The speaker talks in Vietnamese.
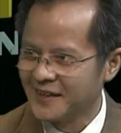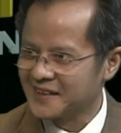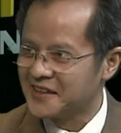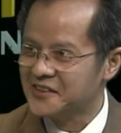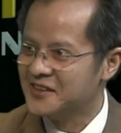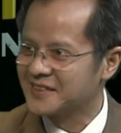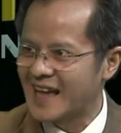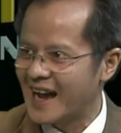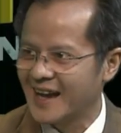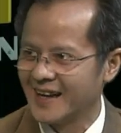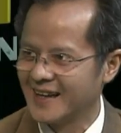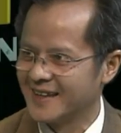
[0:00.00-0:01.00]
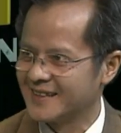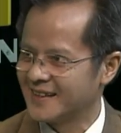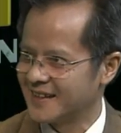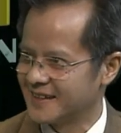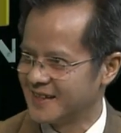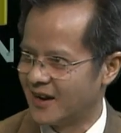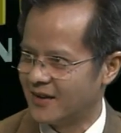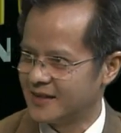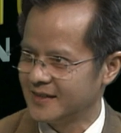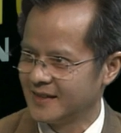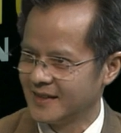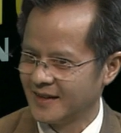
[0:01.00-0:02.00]
đi đường tắt yeah. rất là
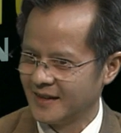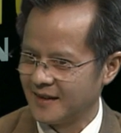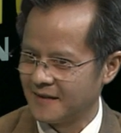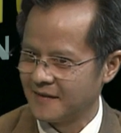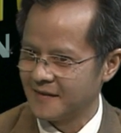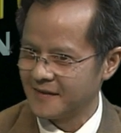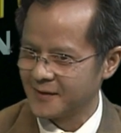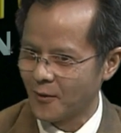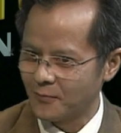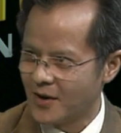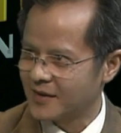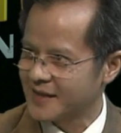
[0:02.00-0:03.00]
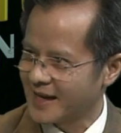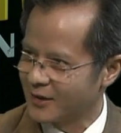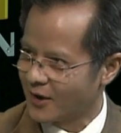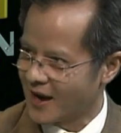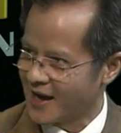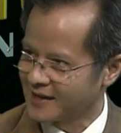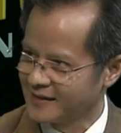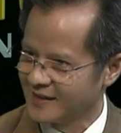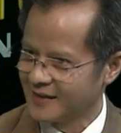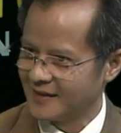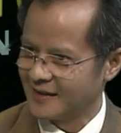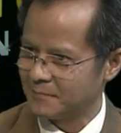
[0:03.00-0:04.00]
giỏi Ờ, đốt bớt giai đoạn
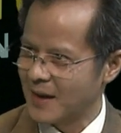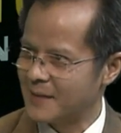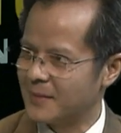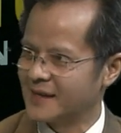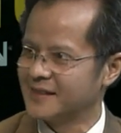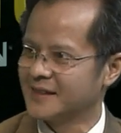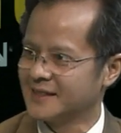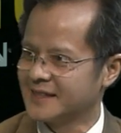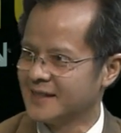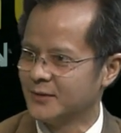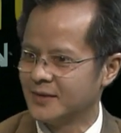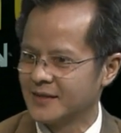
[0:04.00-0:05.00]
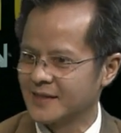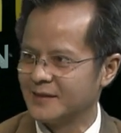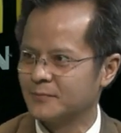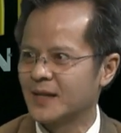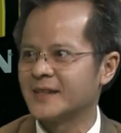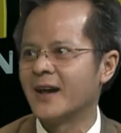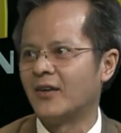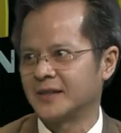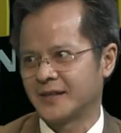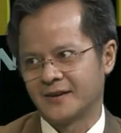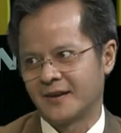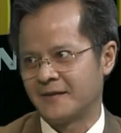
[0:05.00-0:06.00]
ờ, ma mảnh tí xíu thì ừ. chúng ta giỏi
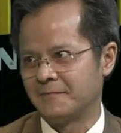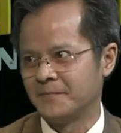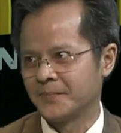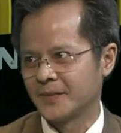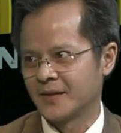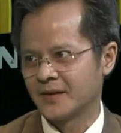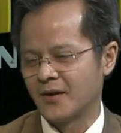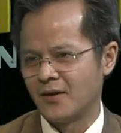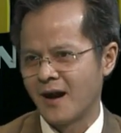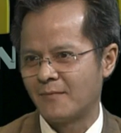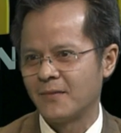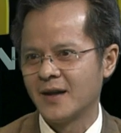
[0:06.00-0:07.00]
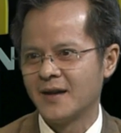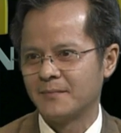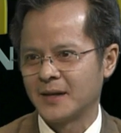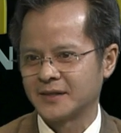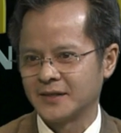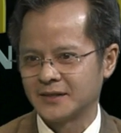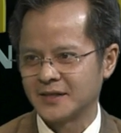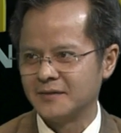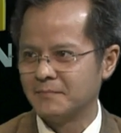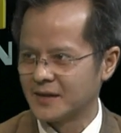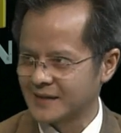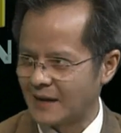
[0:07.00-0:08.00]
cái đó lắm còn học là thực sự
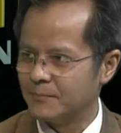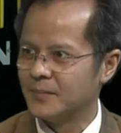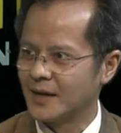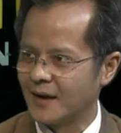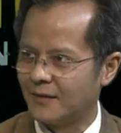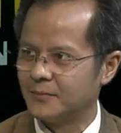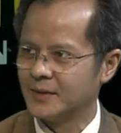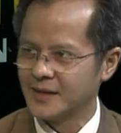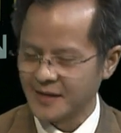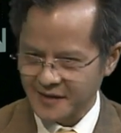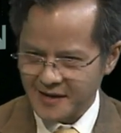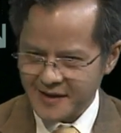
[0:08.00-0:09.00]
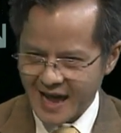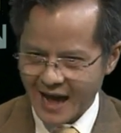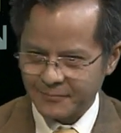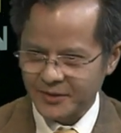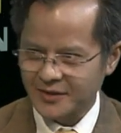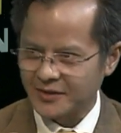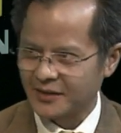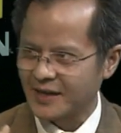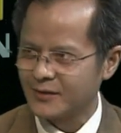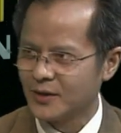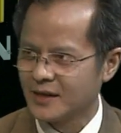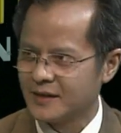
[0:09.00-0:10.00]
mở tâm mở lòng để nạp được những cái
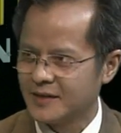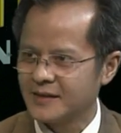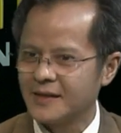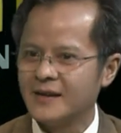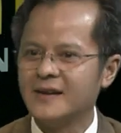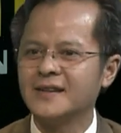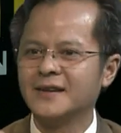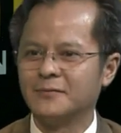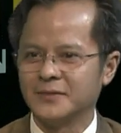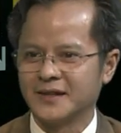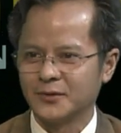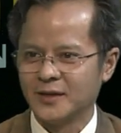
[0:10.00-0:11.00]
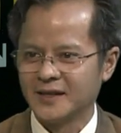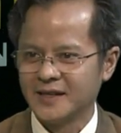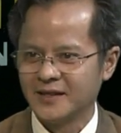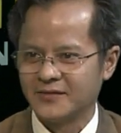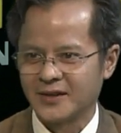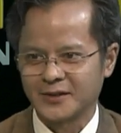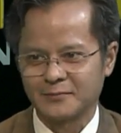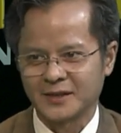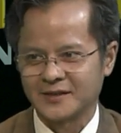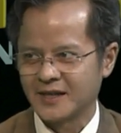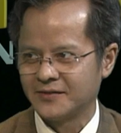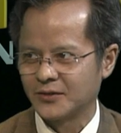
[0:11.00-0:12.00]
nguyên lý để ứng dụng những nguyên lý vào trong
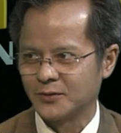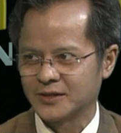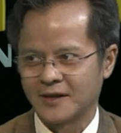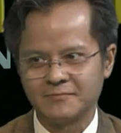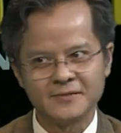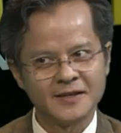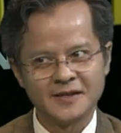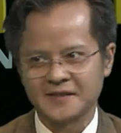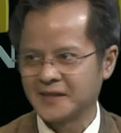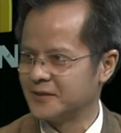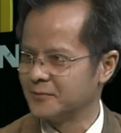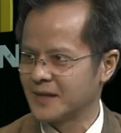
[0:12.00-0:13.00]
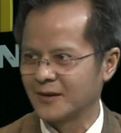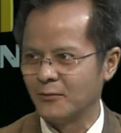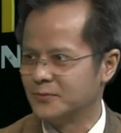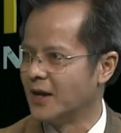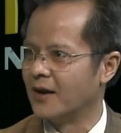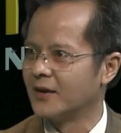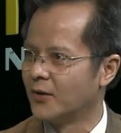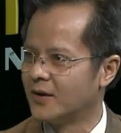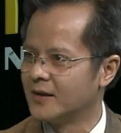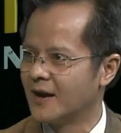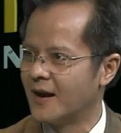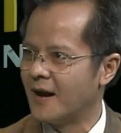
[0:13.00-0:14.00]
thực tế và cuộc sống thì chúng ta cũng dở luôn
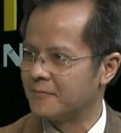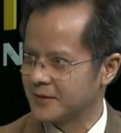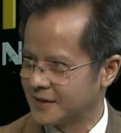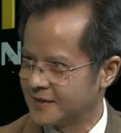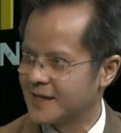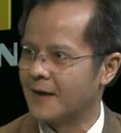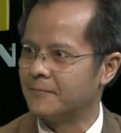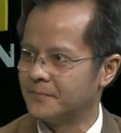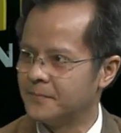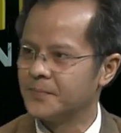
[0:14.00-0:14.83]
học rất là chậm